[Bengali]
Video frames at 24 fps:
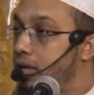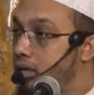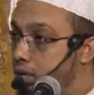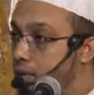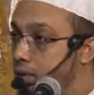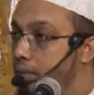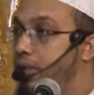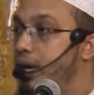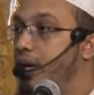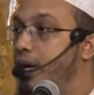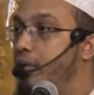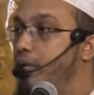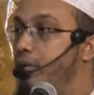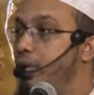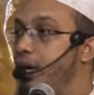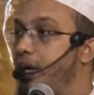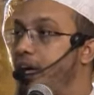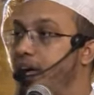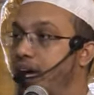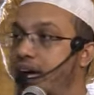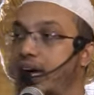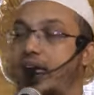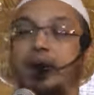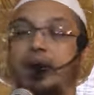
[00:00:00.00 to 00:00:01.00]
কবিরা গুণা
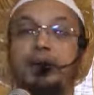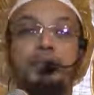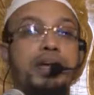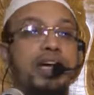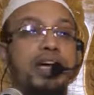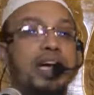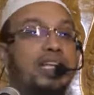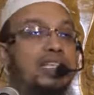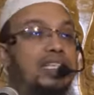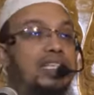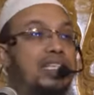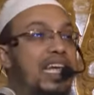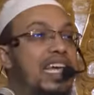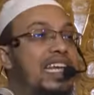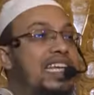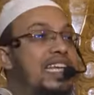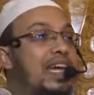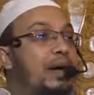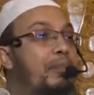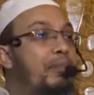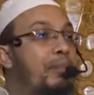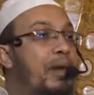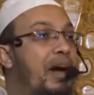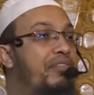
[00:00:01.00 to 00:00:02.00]
হারাম কাজ
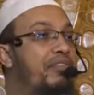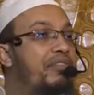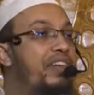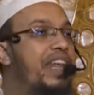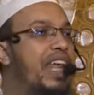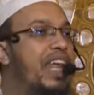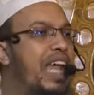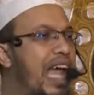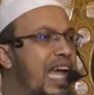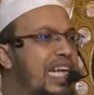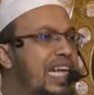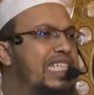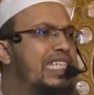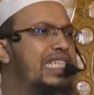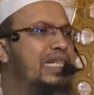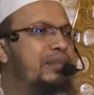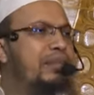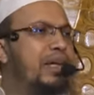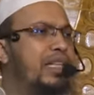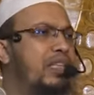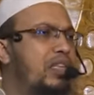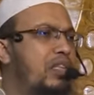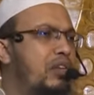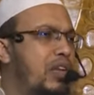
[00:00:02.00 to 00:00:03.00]
এটা মাফের একটি
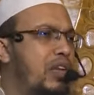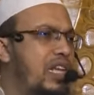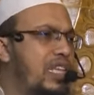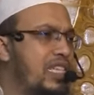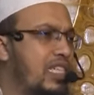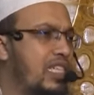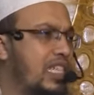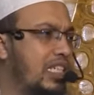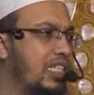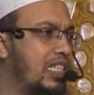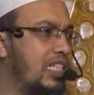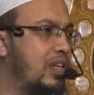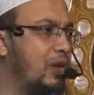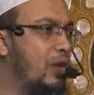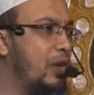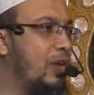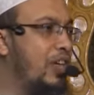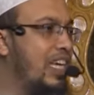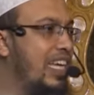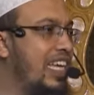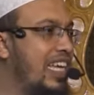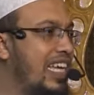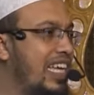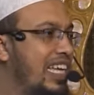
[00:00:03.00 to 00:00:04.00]
মাত্র রাস্তা সেটা হলো
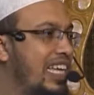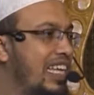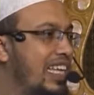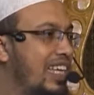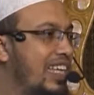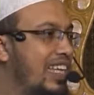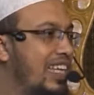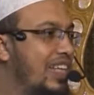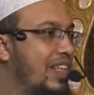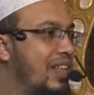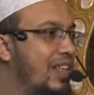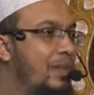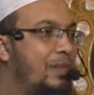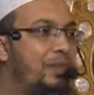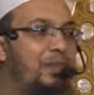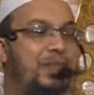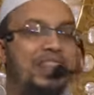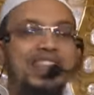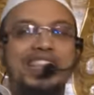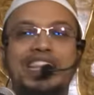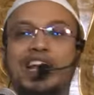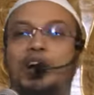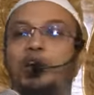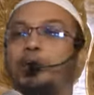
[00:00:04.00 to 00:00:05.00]
কি
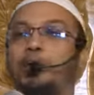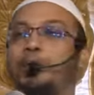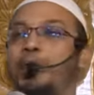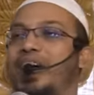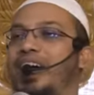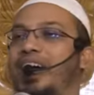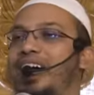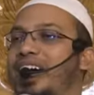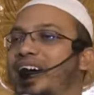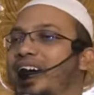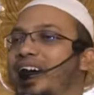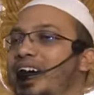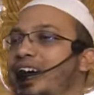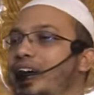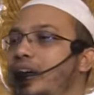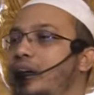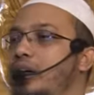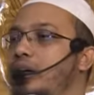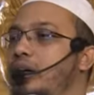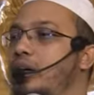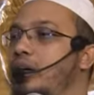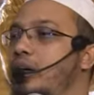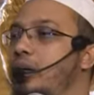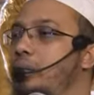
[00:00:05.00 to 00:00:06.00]
তাওবা
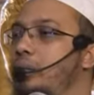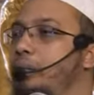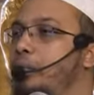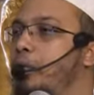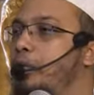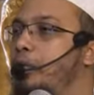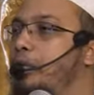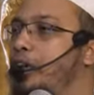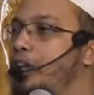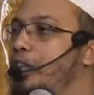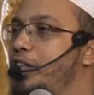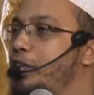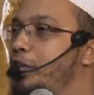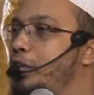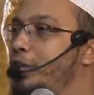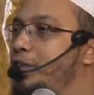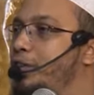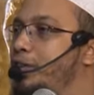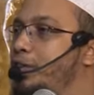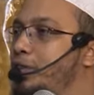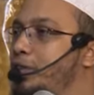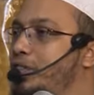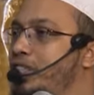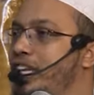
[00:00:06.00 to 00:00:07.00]
প্রকৃত
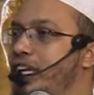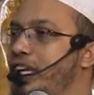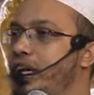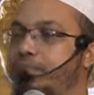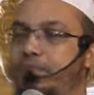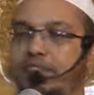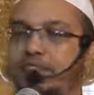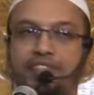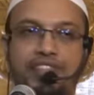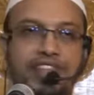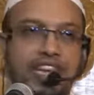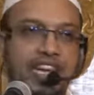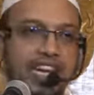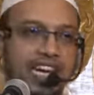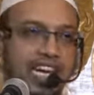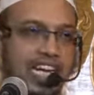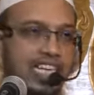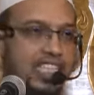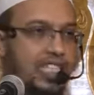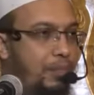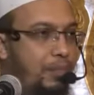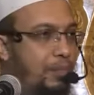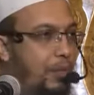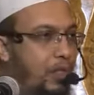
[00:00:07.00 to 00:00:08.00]
অন্তর থেকে আপনি ফিরে না
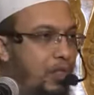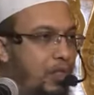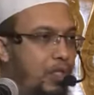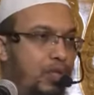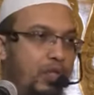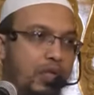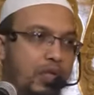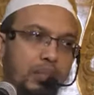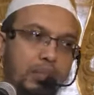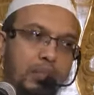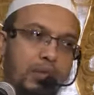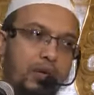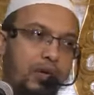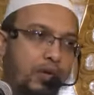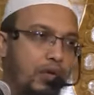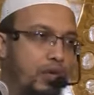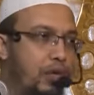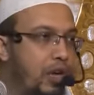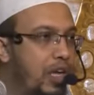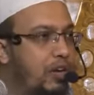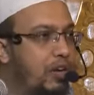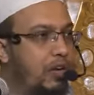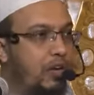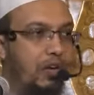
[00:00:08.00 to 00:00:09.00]
আসা পর্যন্ত বড়
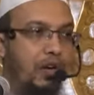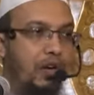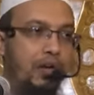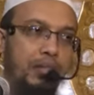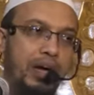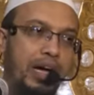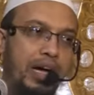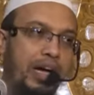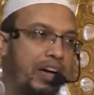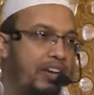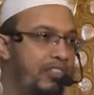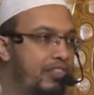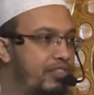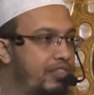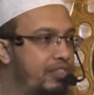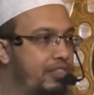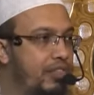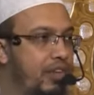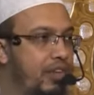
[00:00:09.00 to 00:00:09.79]
গুণা কখনো মাফ